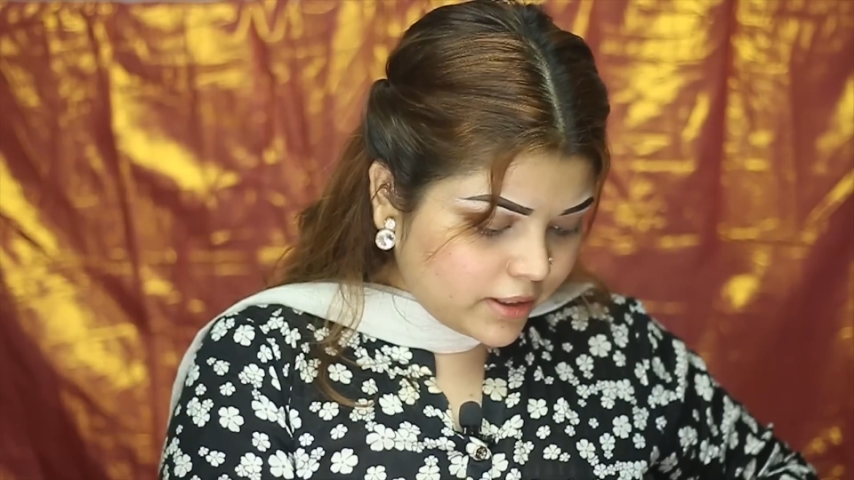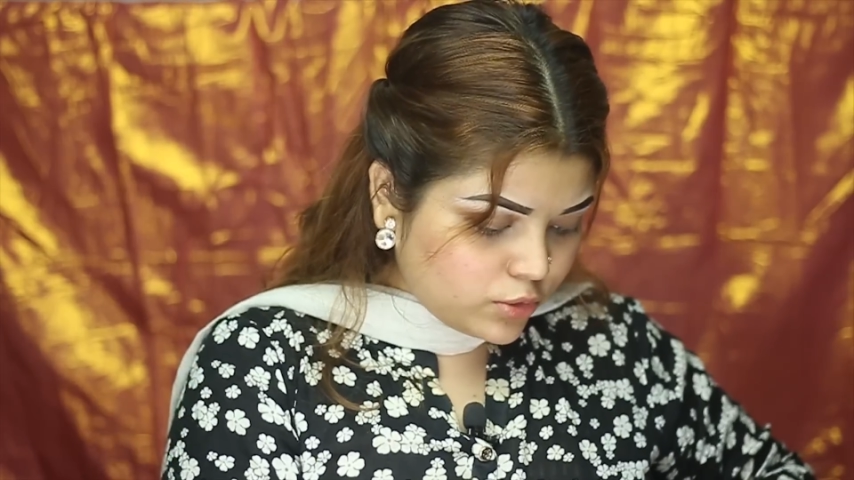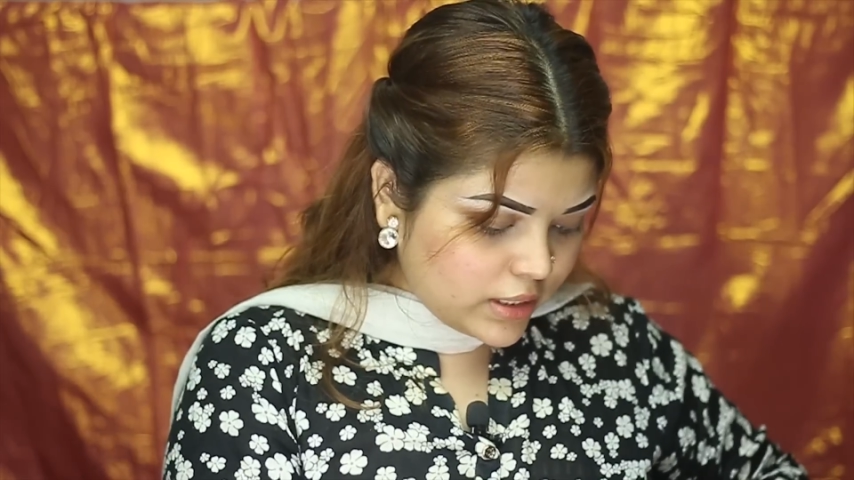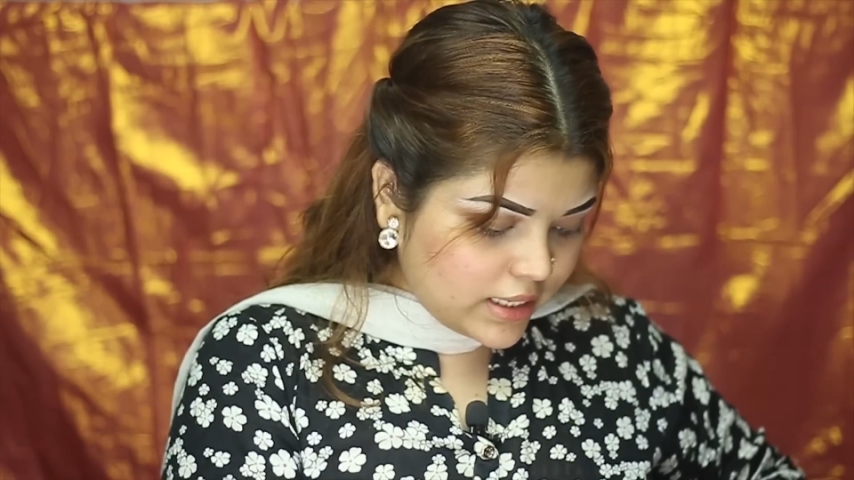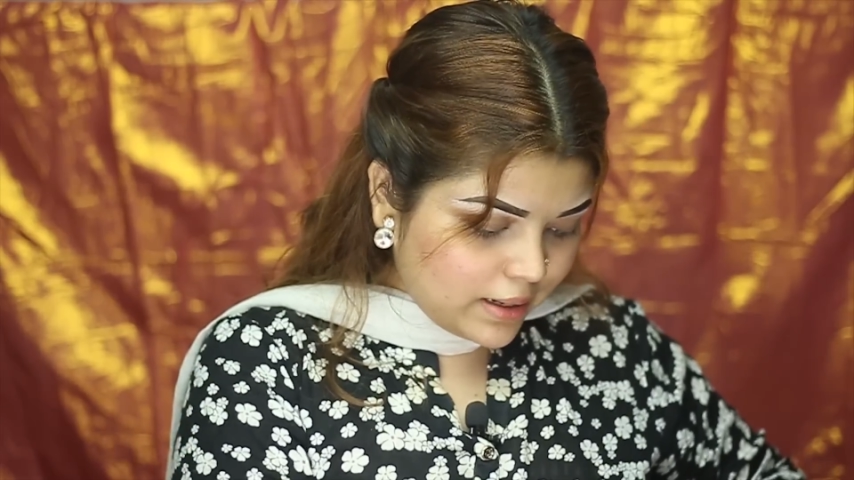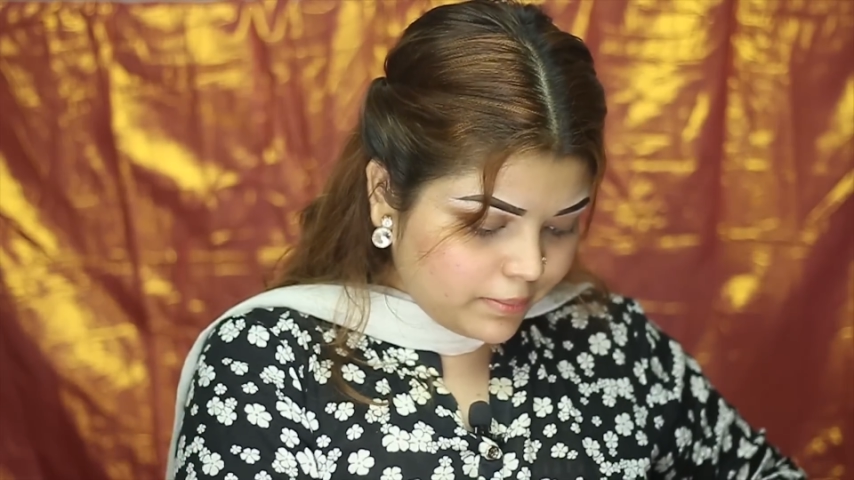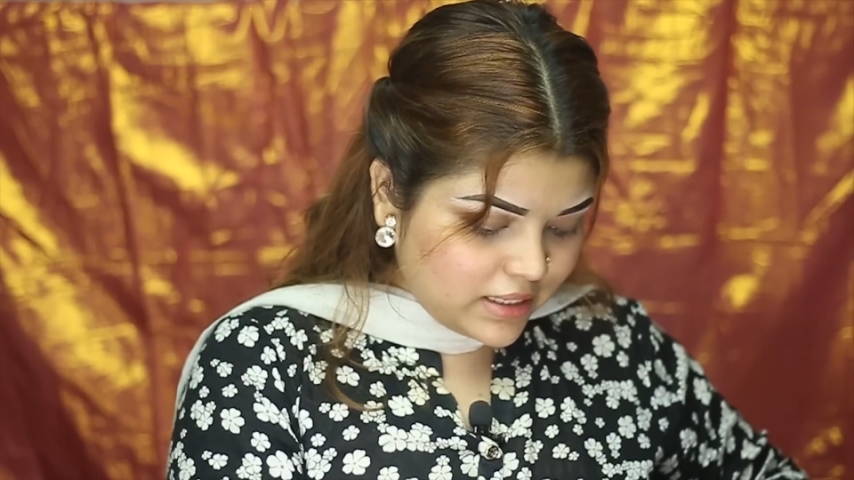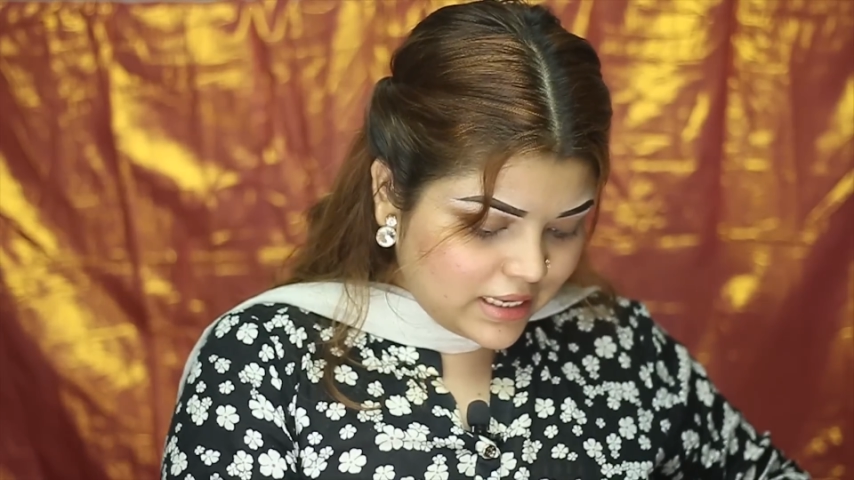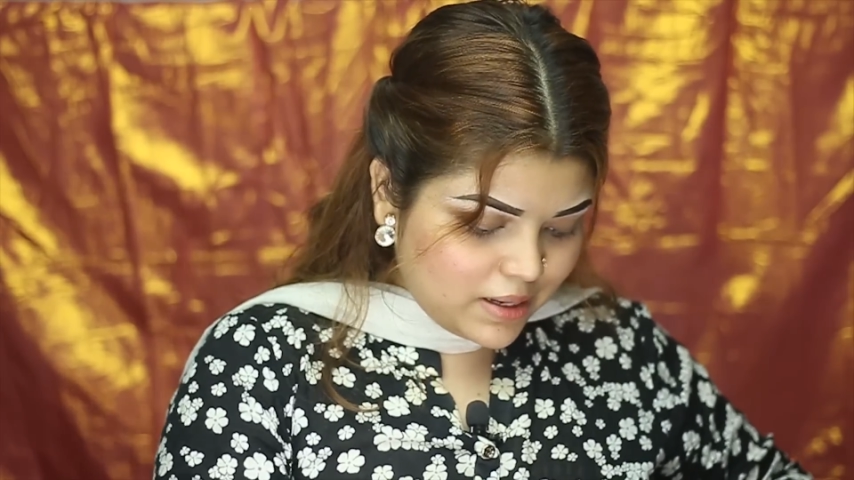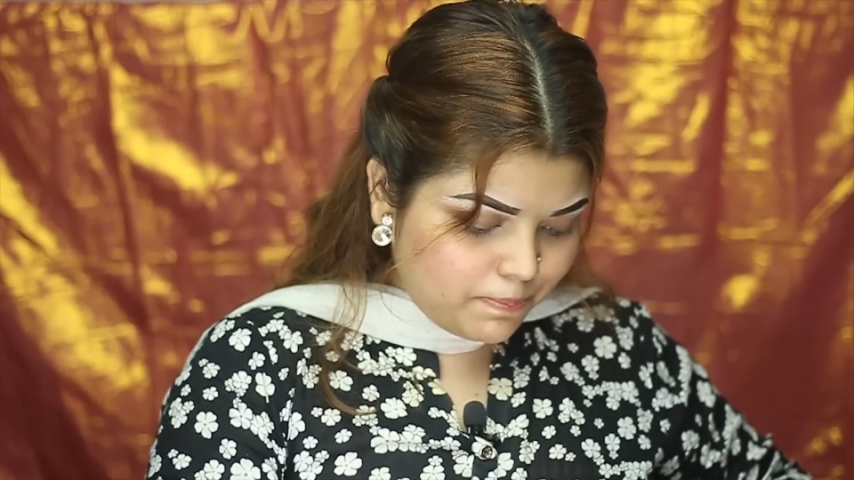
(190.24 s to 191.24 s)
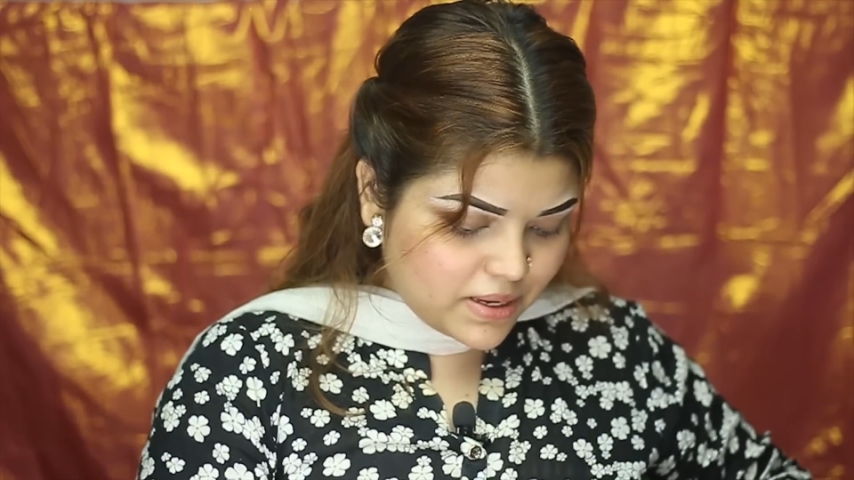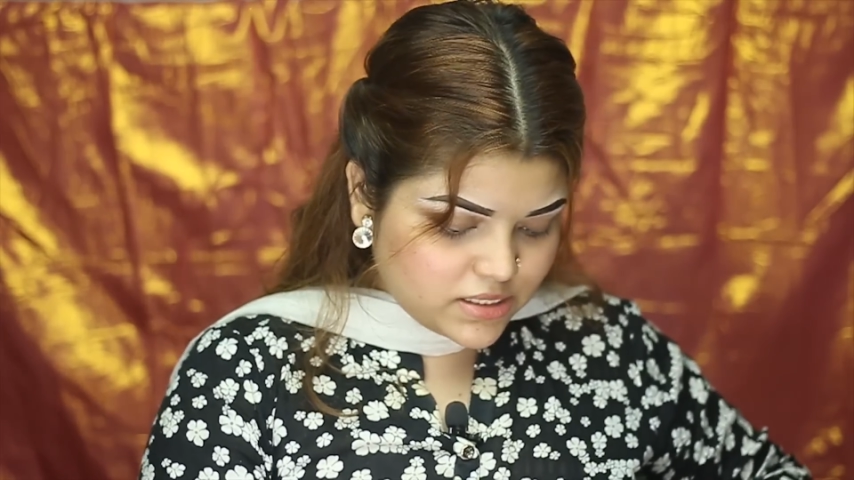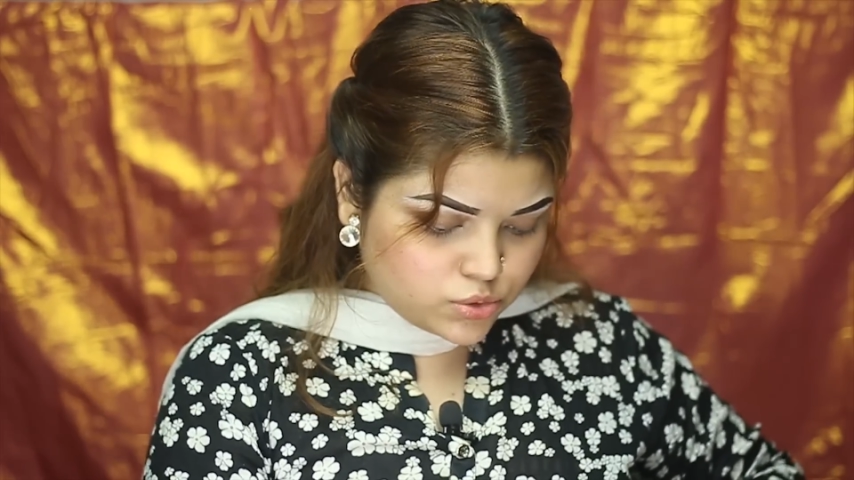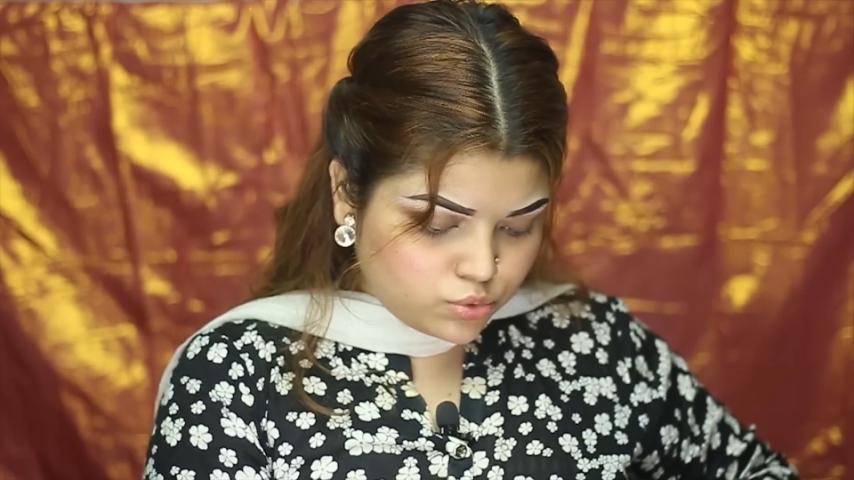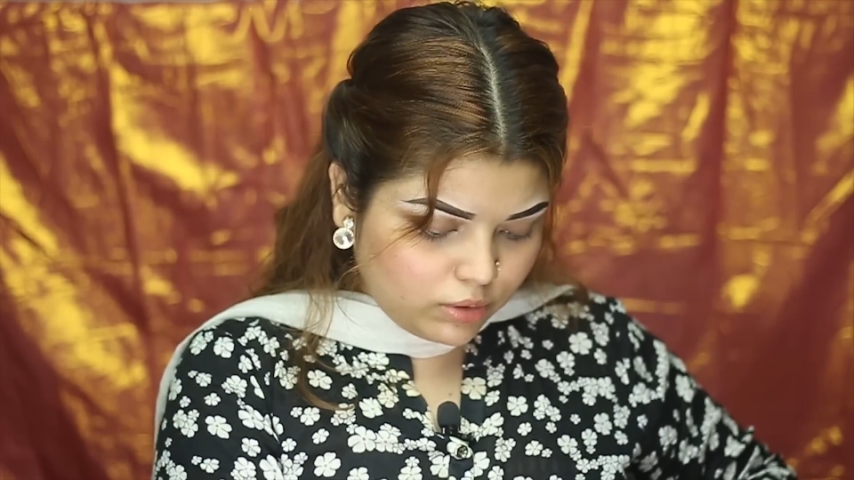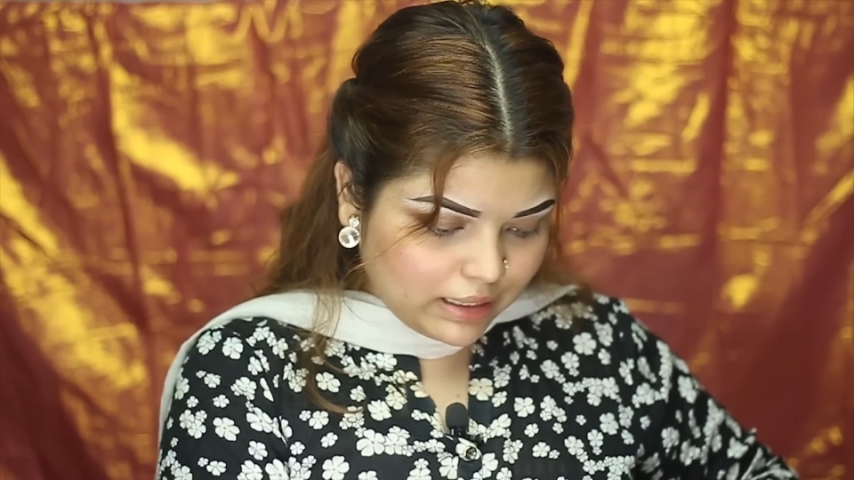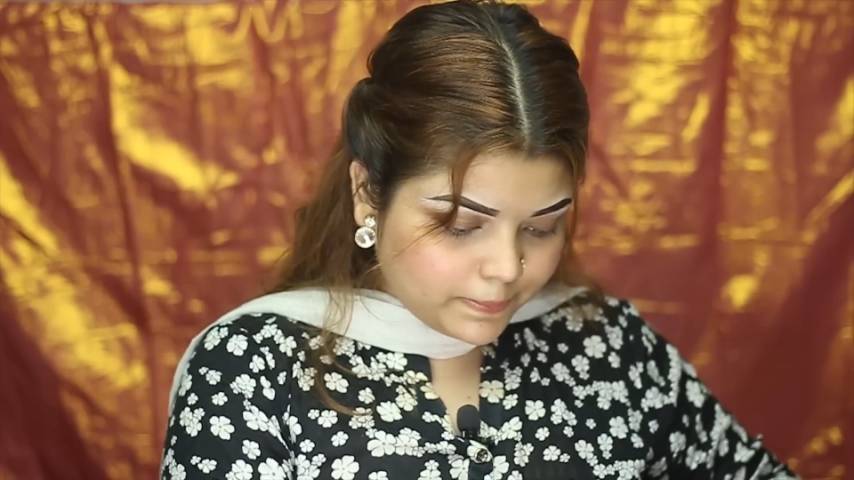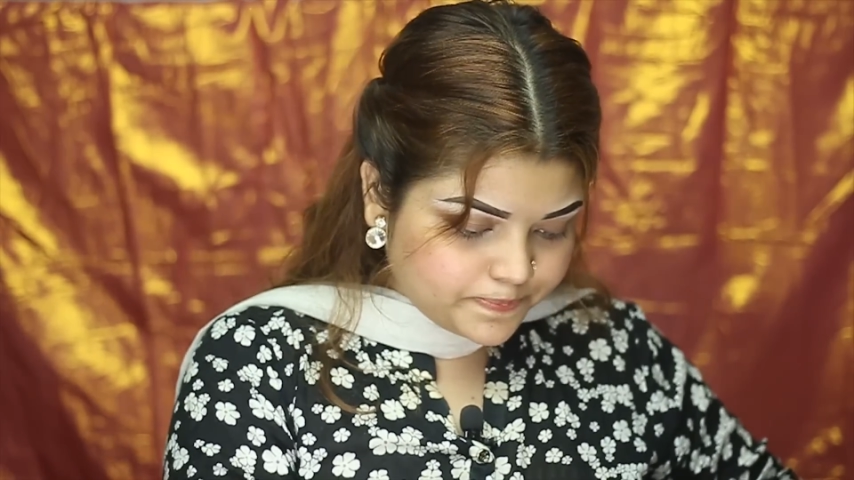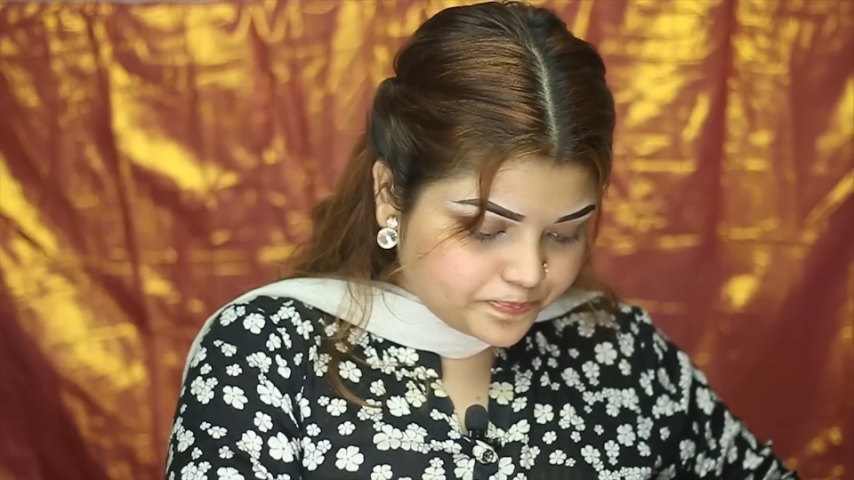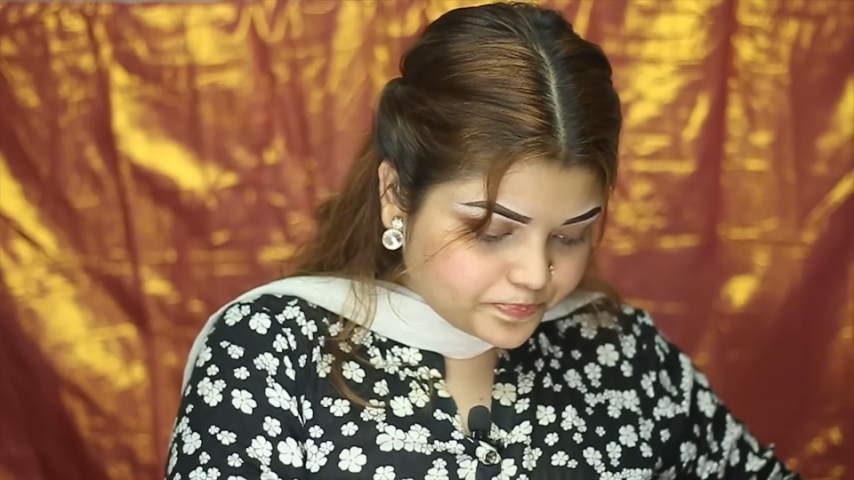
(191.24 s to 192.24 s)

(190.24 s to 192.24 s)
আমরা একটু দেখি আমি কি পিস তুললাম